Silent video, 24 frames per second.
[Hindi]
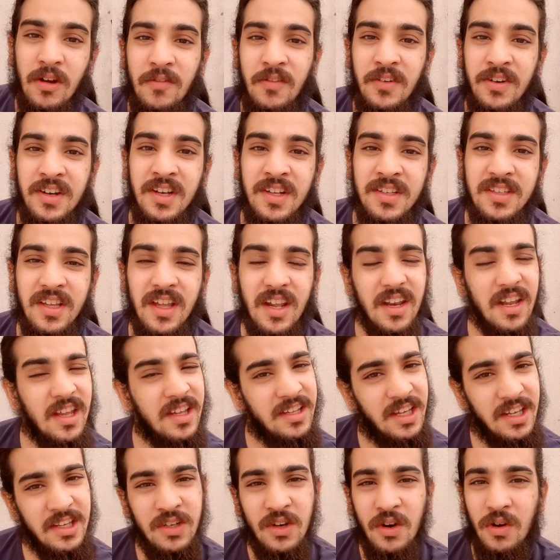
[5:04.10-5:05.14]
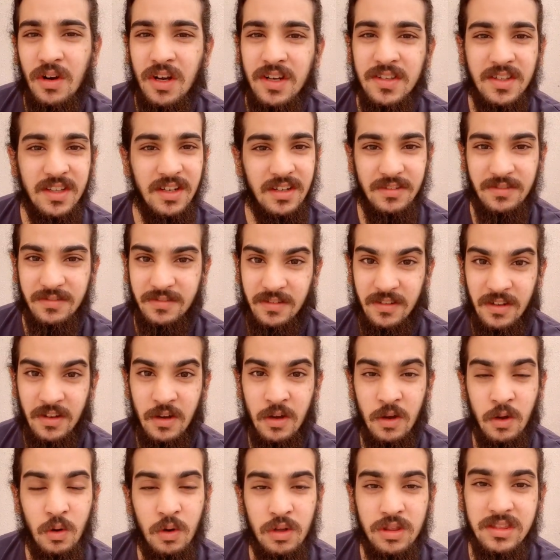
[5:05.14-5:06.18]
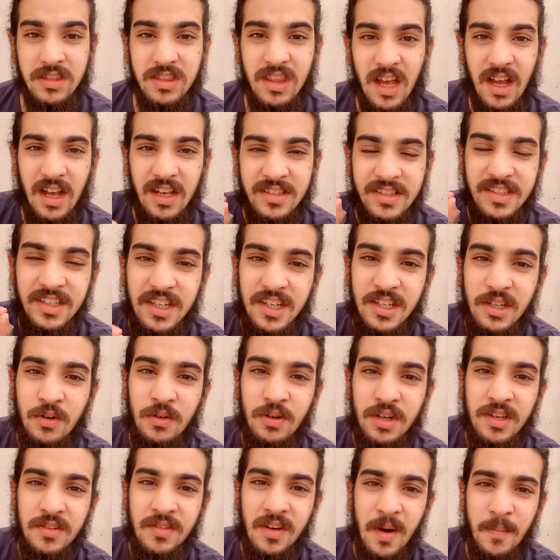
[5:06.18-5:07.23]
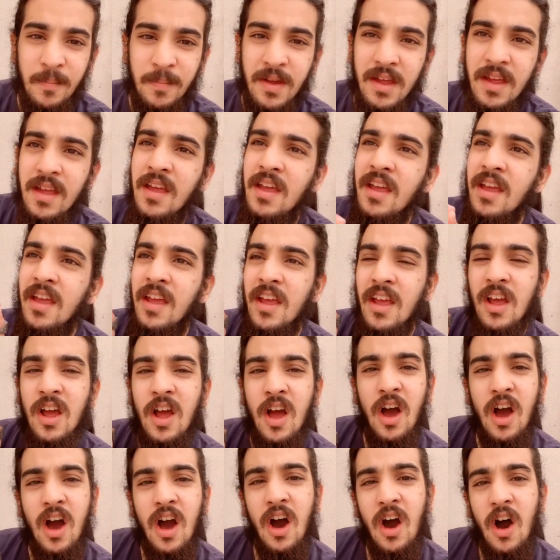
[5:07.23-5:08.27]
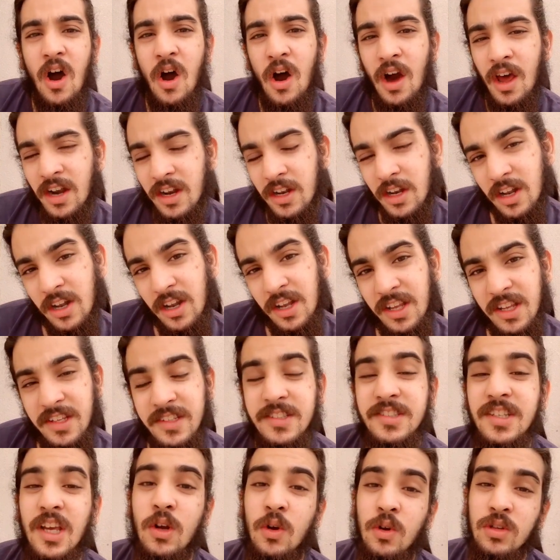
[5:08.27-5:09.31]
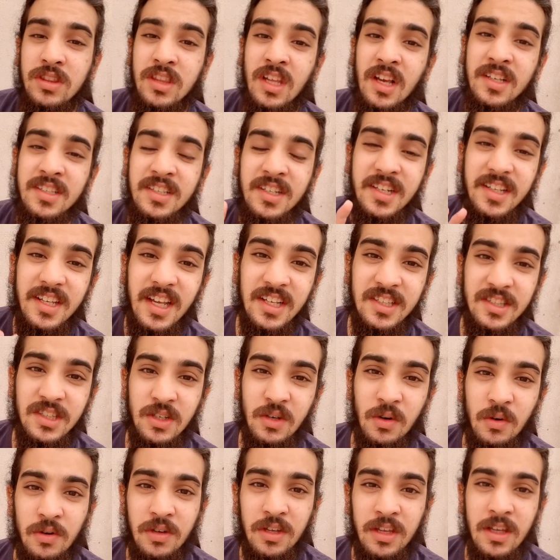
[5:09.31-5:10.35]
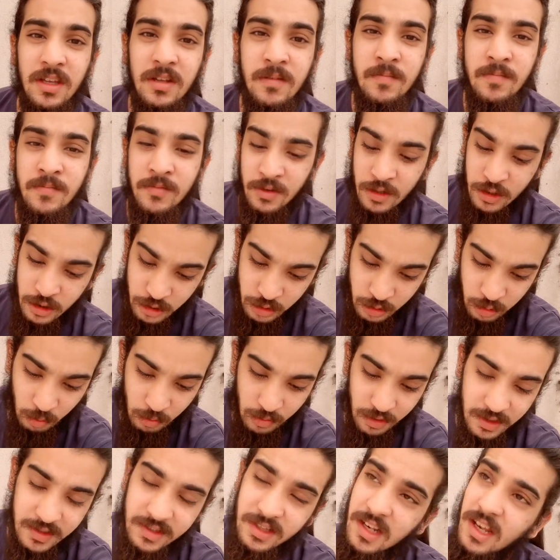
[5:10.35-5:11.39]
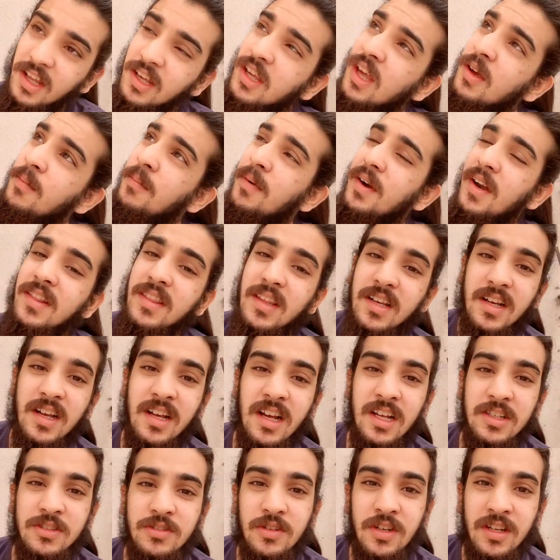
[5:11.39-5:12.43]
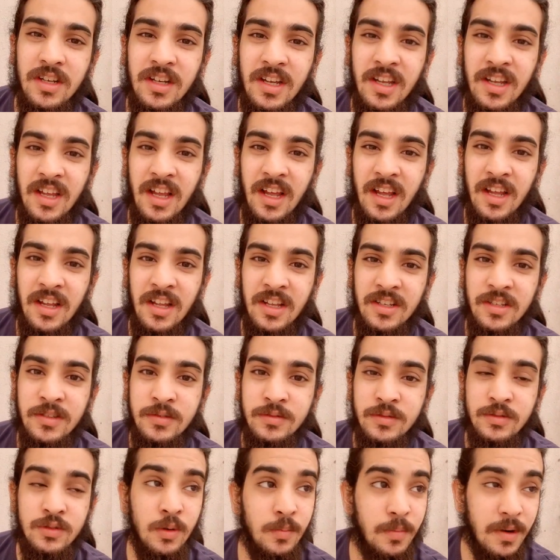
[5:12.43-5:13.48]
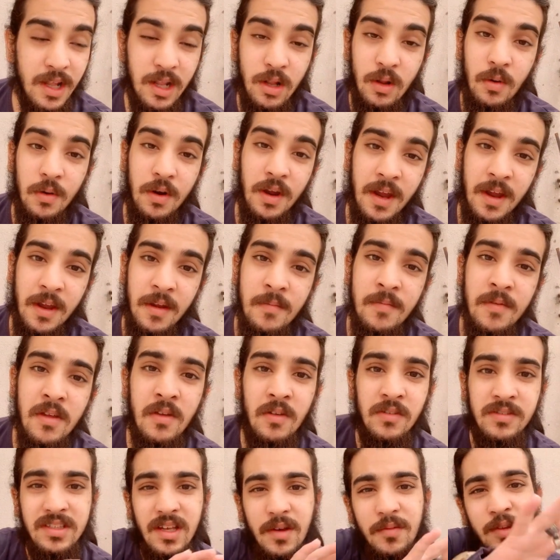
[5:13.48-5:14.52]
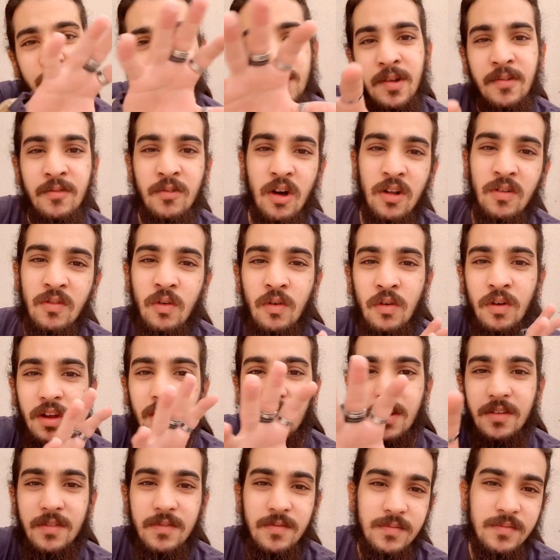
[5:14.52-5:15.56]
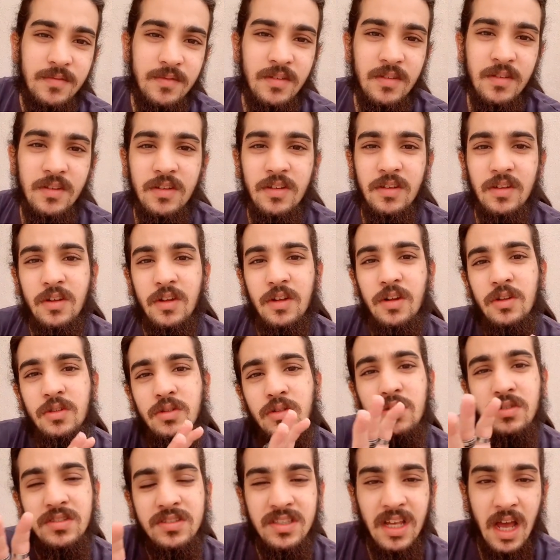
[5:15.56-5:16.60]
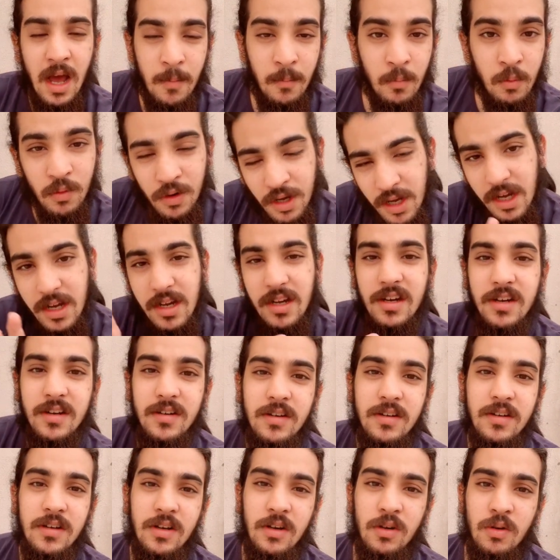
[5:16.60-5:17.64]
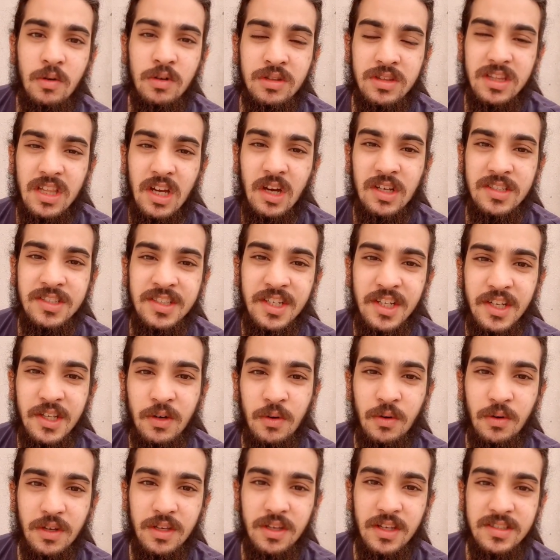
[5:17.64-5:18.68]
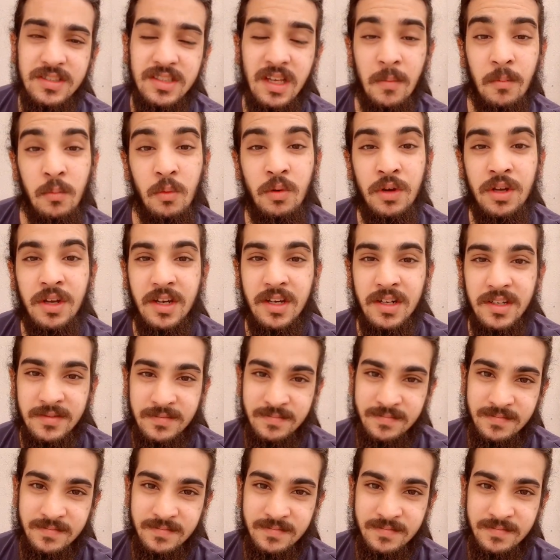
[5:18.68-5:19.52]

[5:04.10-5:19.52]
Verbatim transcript: आप विटनेस कर रहे हैं यही होगा सिर्फ कुत्ता घसीटी होगी वहाँ पे और ये कुत्ता घसीटी ऐसी होगी कि छोटे से लेके बड़े तक का जो जो बड़े लोग हैं सब इसमें इन्वॉल्व होंगे तो सामूहिक कुत्ता घसीटी होगी सामूहिक